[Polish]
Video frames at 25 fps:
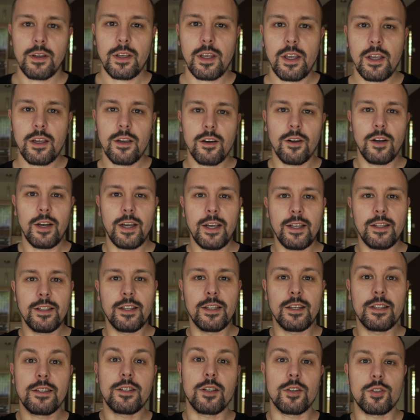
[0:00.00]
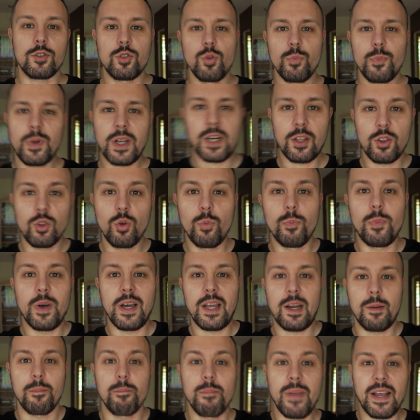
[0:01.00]
I kolejny to super
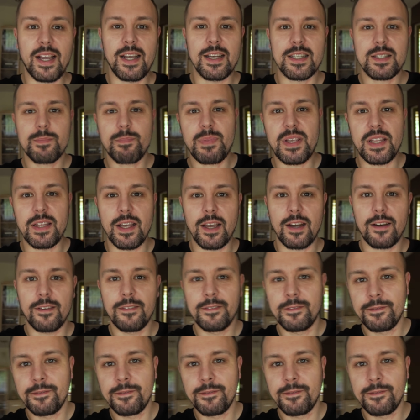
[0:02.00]
duper mega spinner.